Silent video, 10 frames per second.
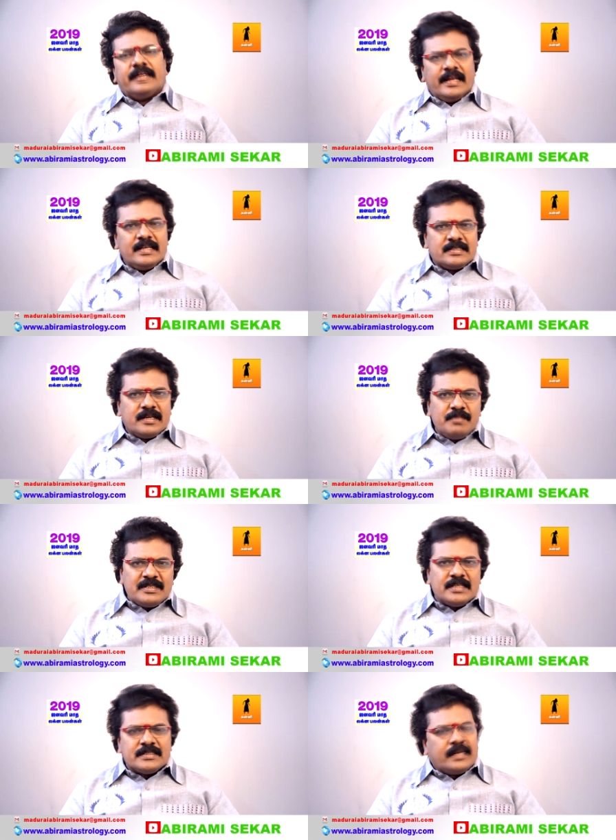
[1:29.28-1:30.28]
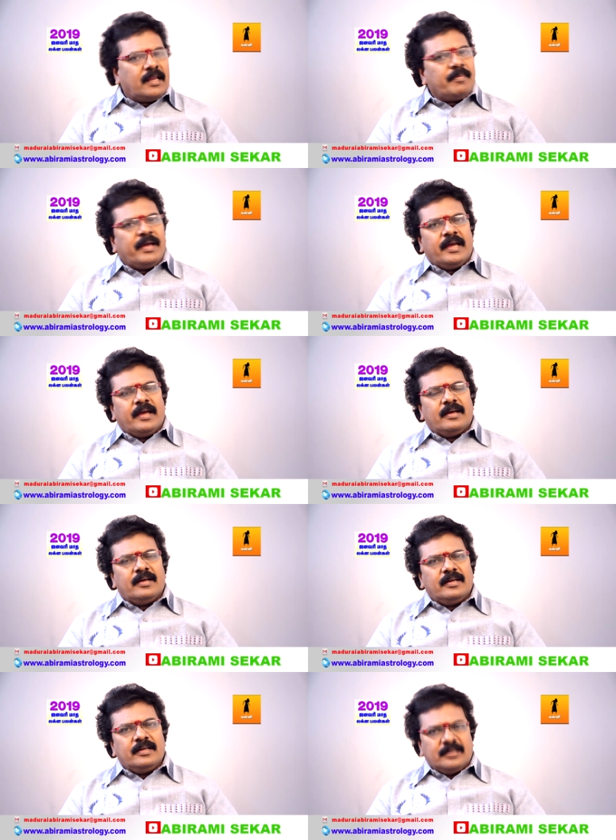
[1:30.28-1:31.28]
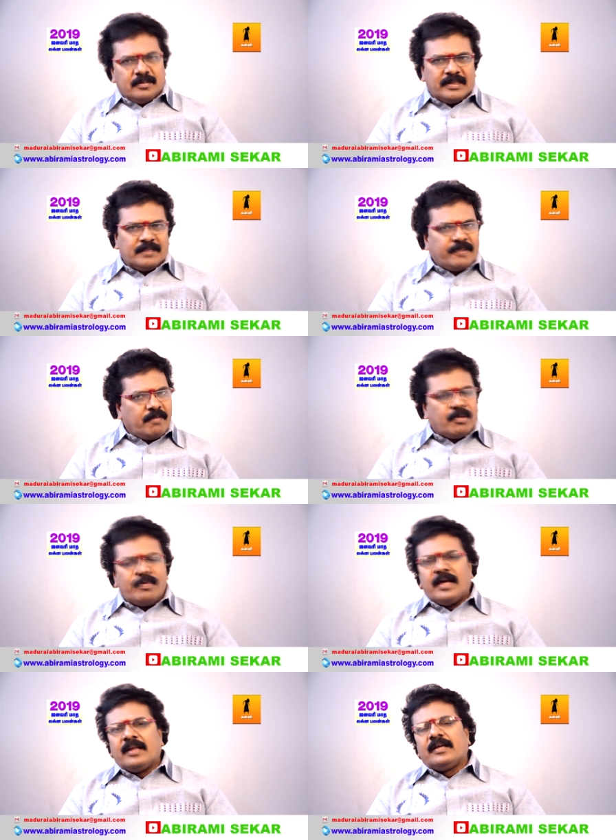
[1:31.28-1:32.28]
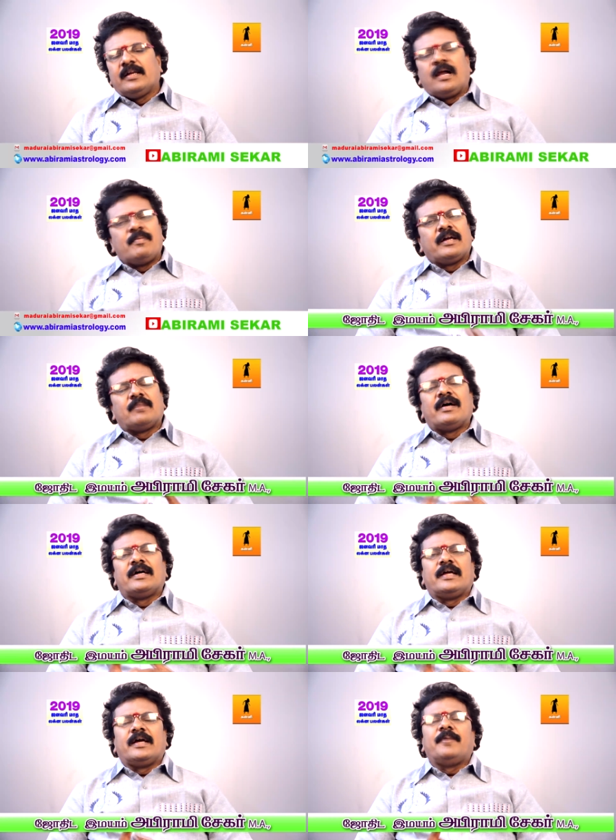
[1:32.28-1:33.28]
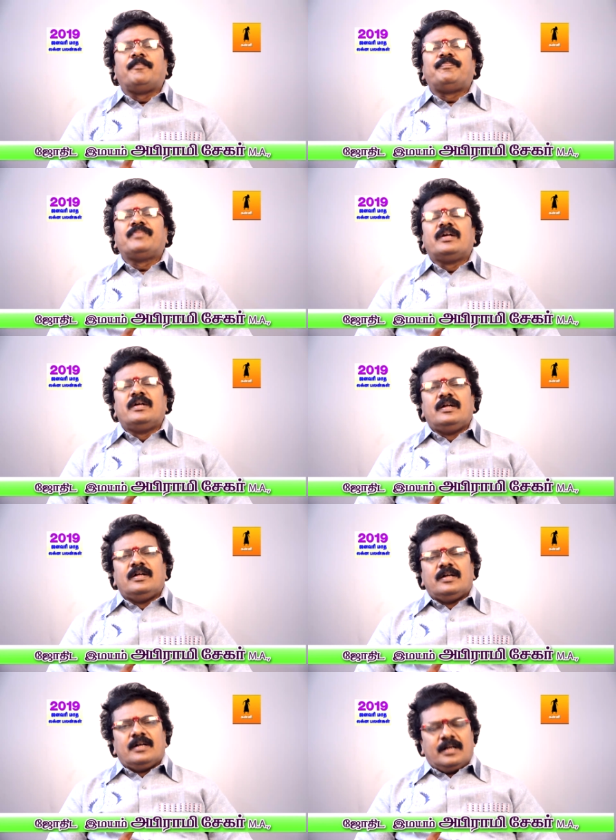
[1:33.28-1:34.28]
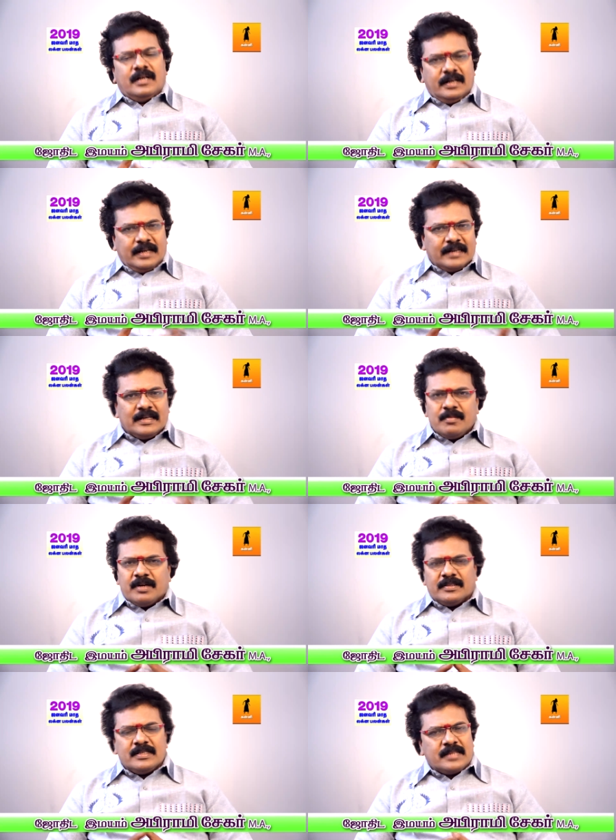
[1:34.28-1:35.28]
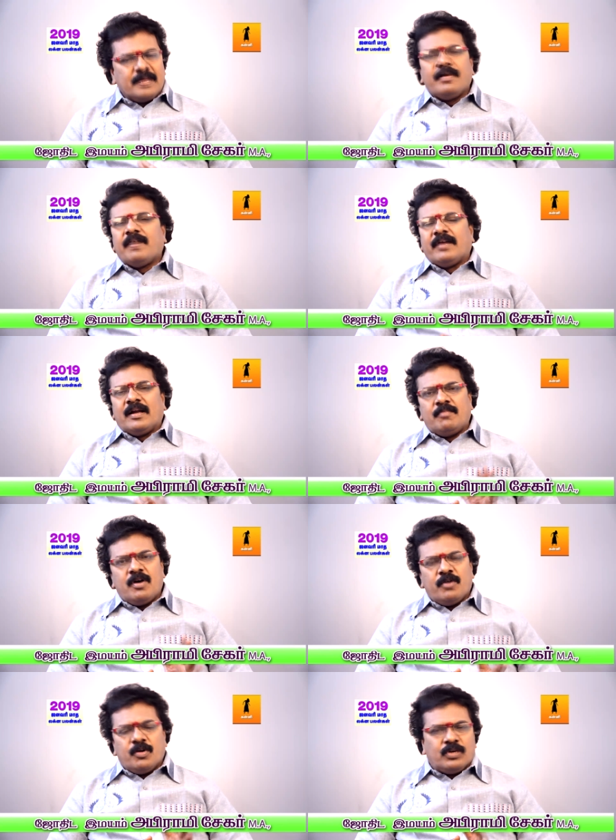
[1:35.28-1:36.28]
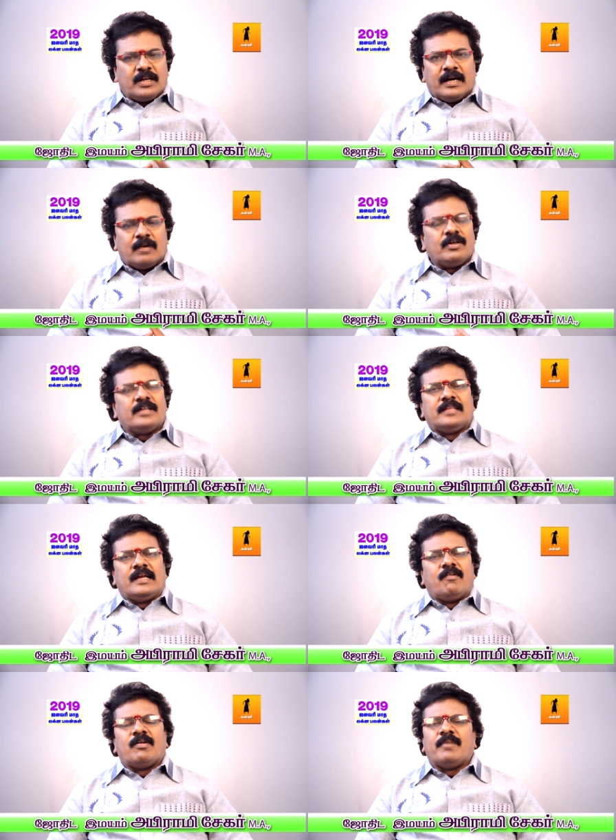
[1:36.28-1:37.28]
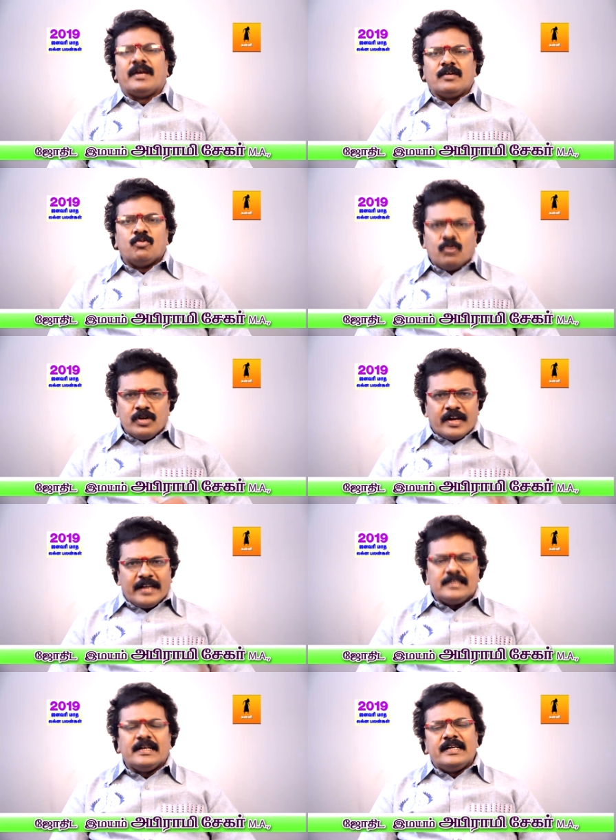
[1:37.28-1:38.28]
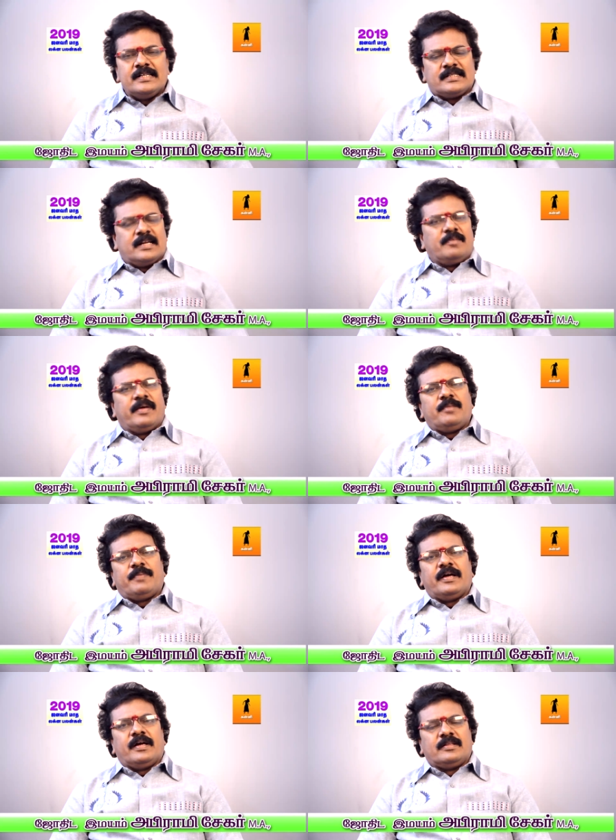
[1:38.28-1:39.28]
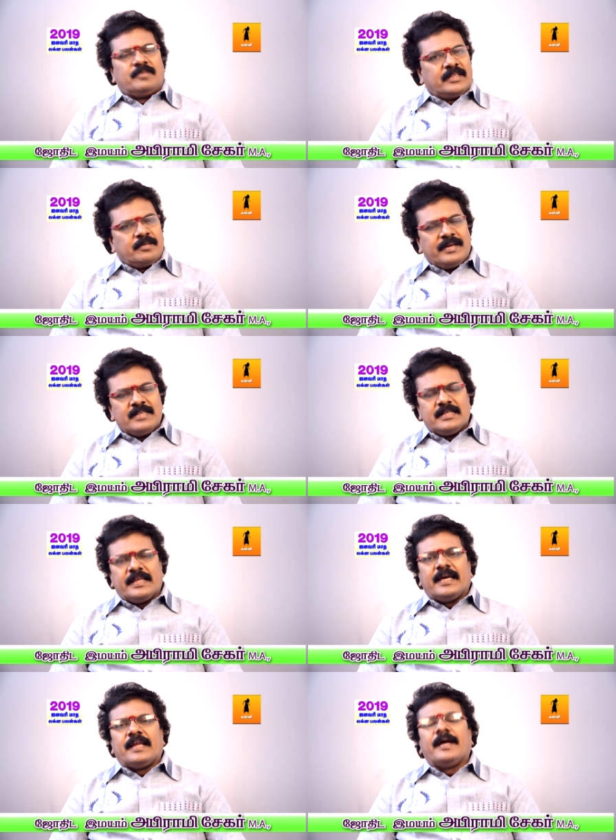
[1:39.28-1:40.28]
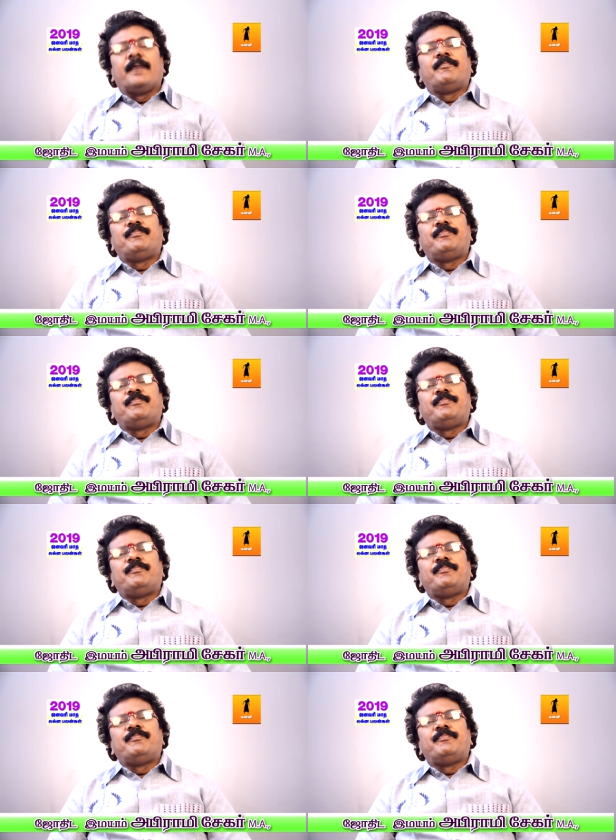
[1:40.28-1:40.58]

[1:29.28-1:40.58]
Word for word: ரியல் எஸ்டேட் பிஸ்னஸ் எல்லாமே இந்த மாதம் ஃபேவரபுளாக இருக்குது லாபகரமாக இருக்குது நான்காம் இடத்தில் சனி பகவான் அம்மாவுடைய உடல் ஆரோக்கியத்தில் கவனமாக இருங்க உங்கள் ஹெல்த் கண்டிஷன்லையுமே இப்போ இந்த மாதம் நம்ம எச்சரிக்கையாக இருங்க